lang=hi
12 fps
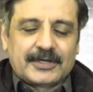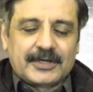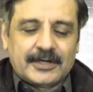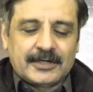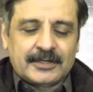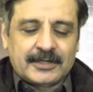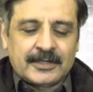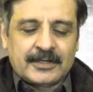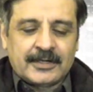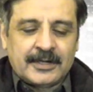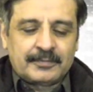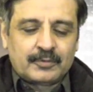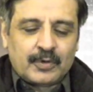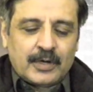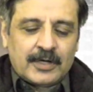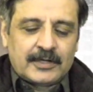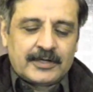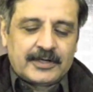आप
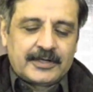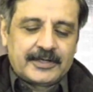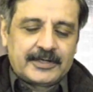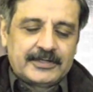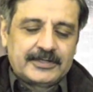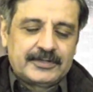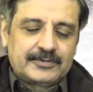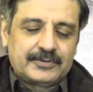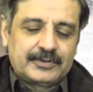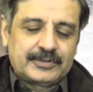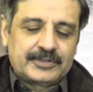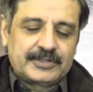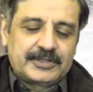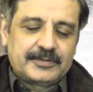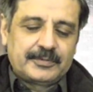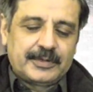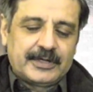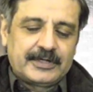दुआ करें कि ये जो हिचकी की
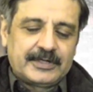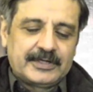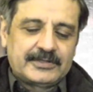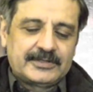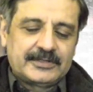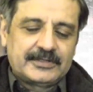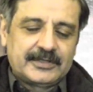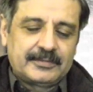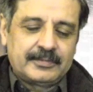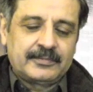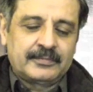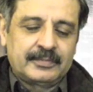बीमारी है इससे जल्द